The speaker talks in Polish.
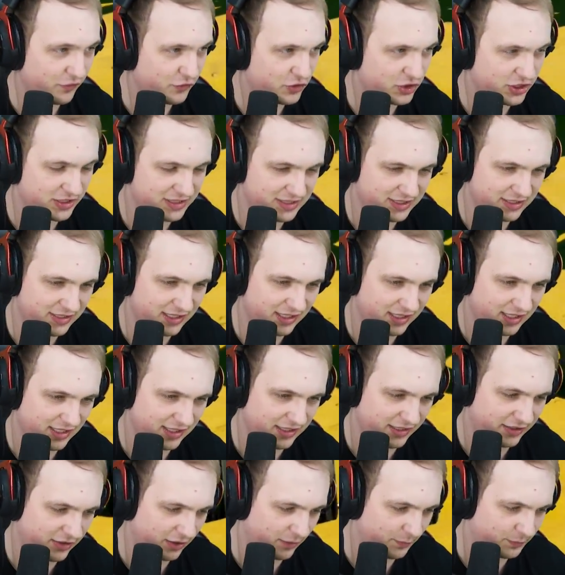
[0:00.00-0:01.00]
wszyscy na
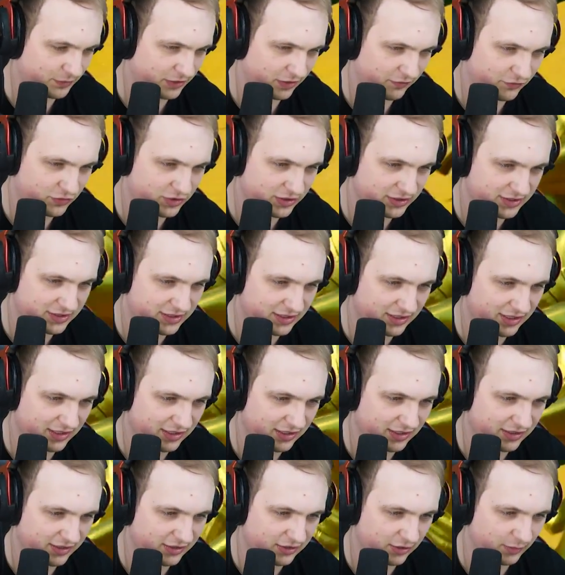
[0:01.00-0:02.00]
helikopter, wszyscy na
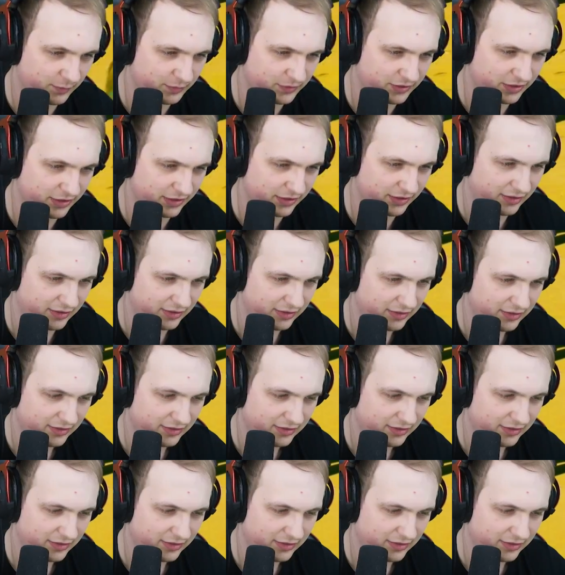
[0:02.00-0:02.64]
helikopter.